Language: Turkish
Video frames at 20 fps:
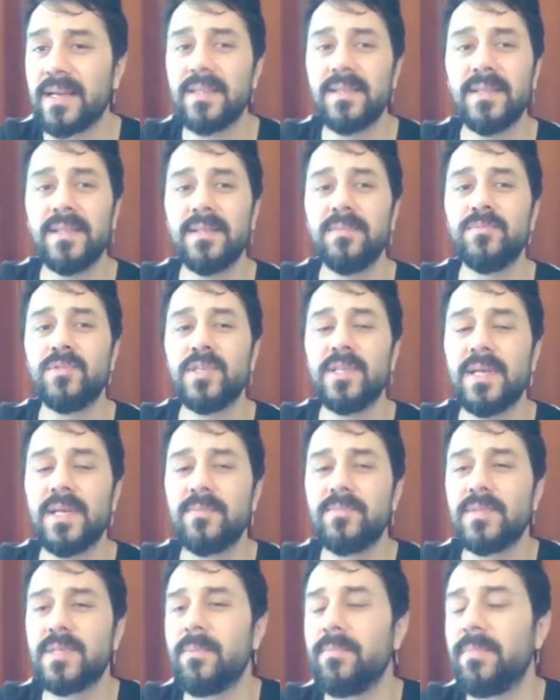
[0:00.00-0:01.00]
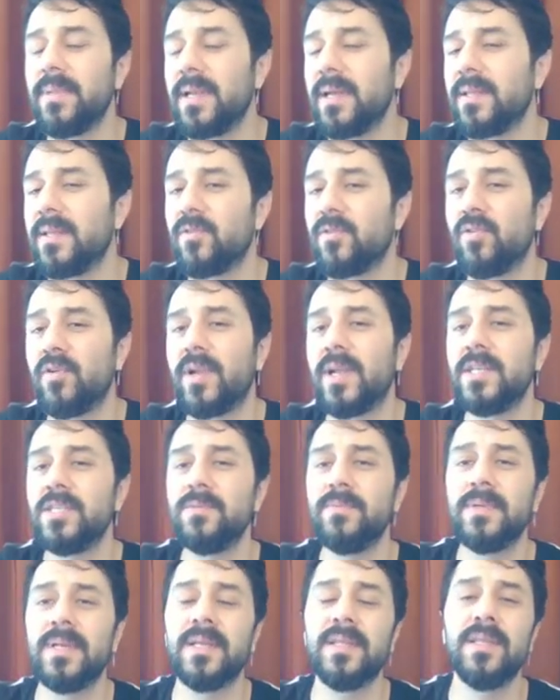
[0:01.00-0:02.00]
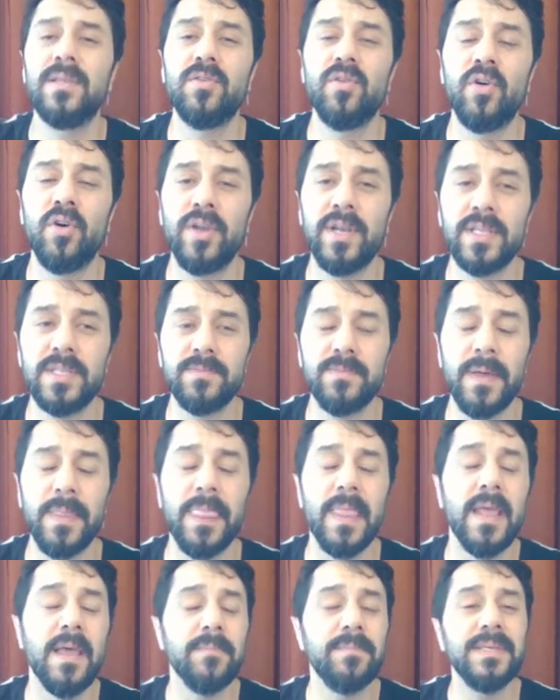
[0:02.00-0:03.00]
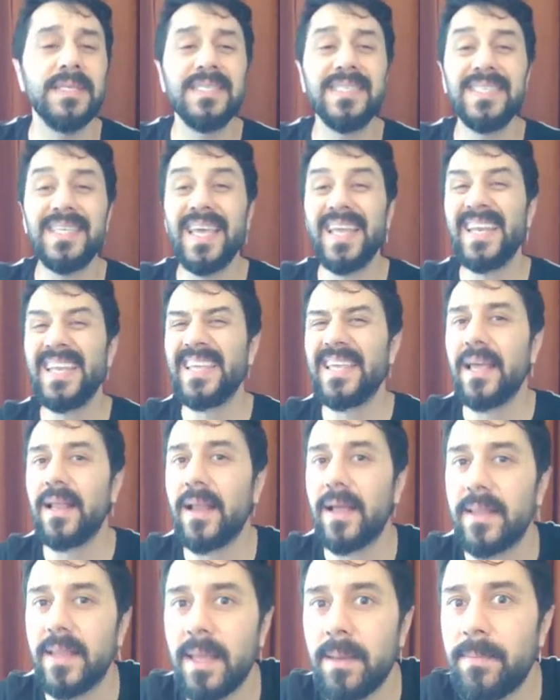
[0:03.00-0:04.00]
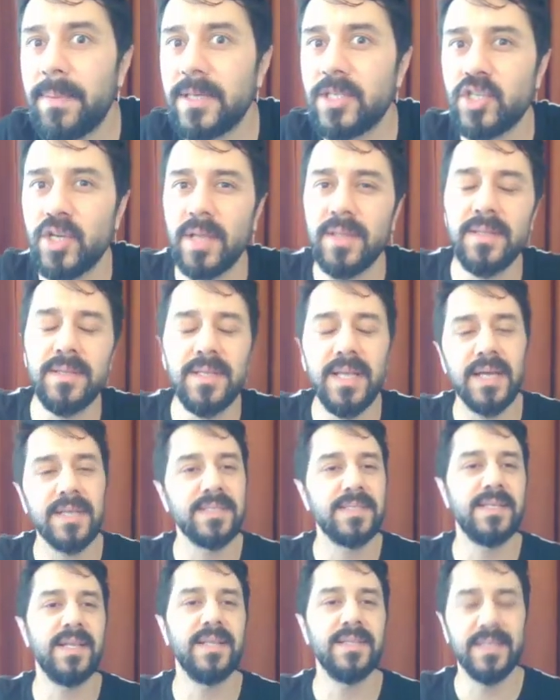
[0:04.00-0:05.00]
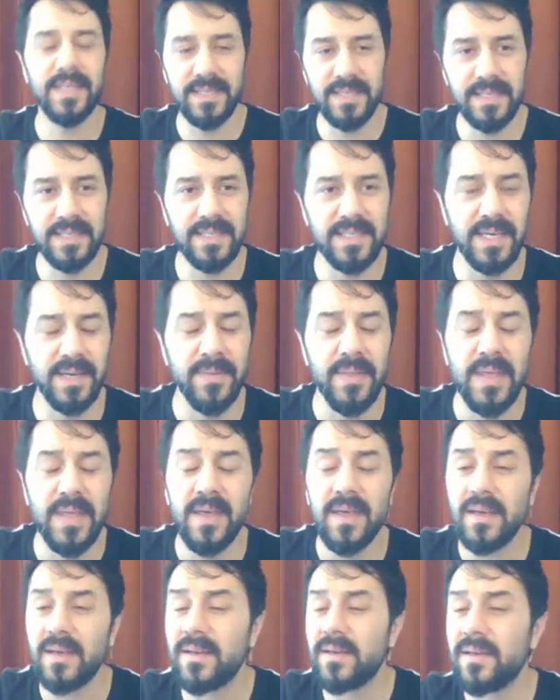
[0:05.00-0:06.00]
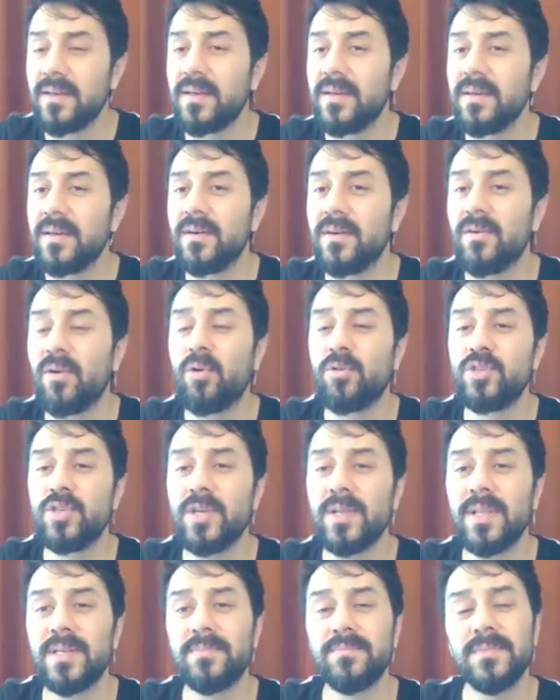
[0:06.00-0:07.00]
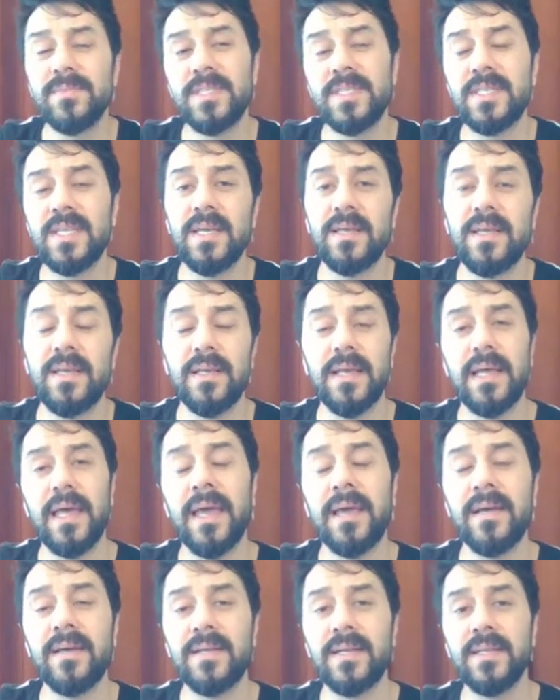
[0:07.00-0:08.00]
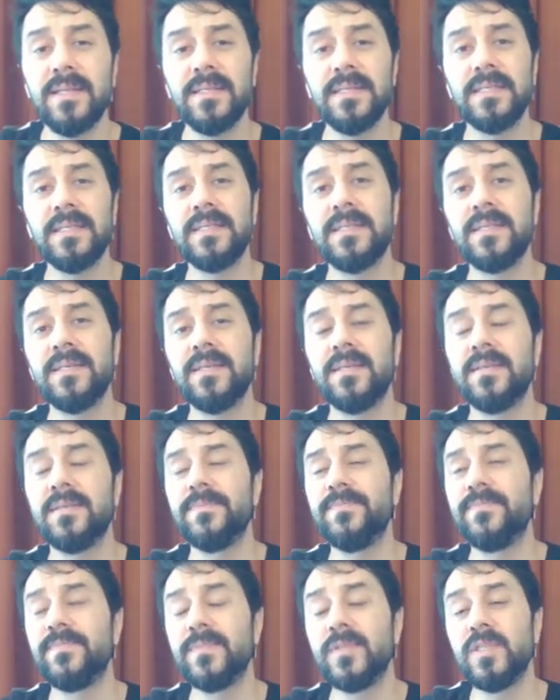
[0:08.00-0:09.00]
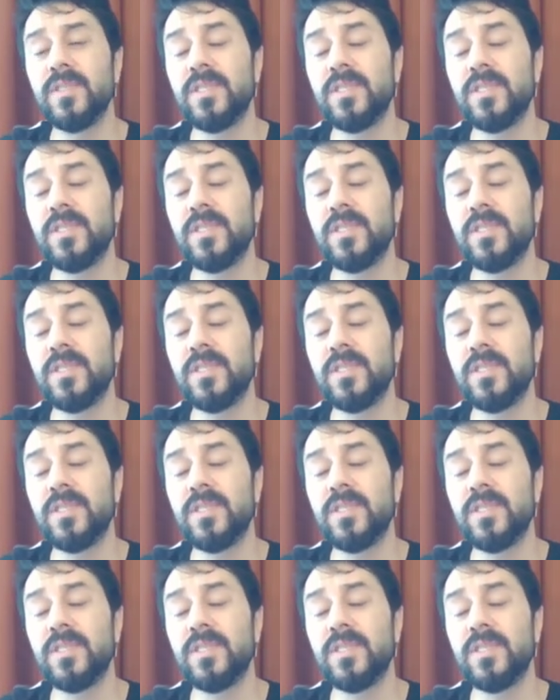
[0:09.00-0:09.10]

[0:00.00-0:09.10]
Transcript: var. Katılımcılarımızdan bir adet öğrenci bir adet öğretmen. Biz yeni gelen EPA canlı dersiyle dedik ki e, hocalarım işte ekranınızı